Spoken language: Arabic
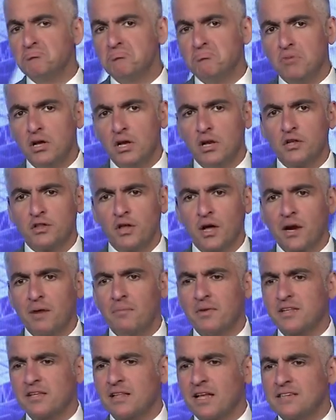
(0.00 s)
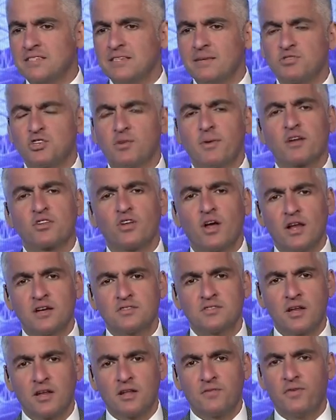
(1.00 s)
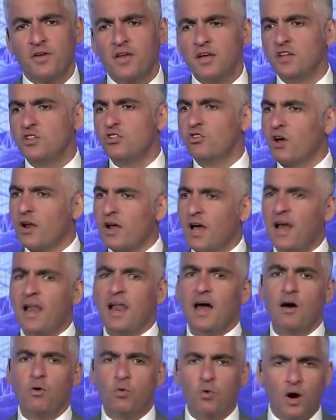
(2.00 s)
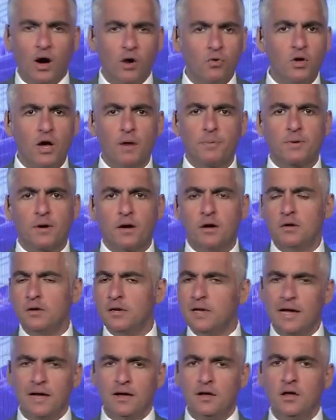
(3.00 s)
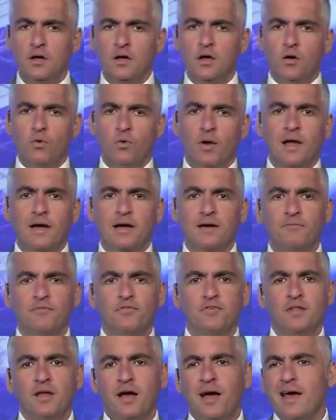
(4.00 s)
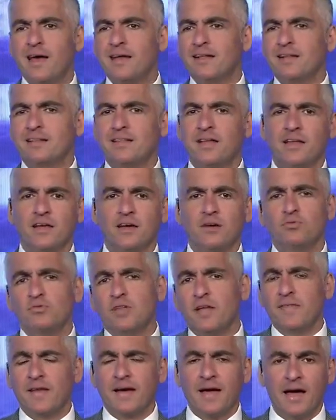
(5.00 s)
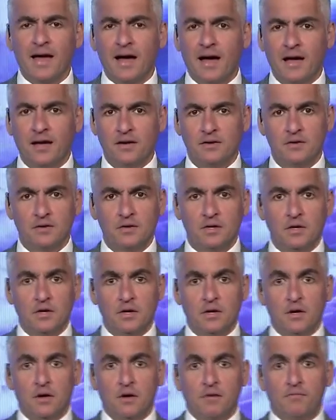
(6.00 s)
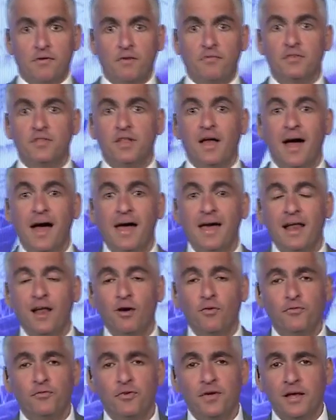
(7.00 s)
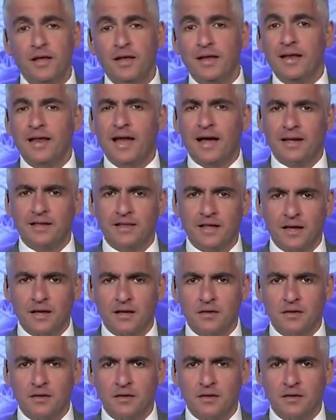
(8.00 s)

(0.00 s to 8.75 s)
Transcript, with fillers: الاداره ما تتحاسبش برضه على خساره فريق انه يرحل او او يبقى لا ولكن في النهايه ده التاريخ وده النجاح ففي النهايه لو في لجنه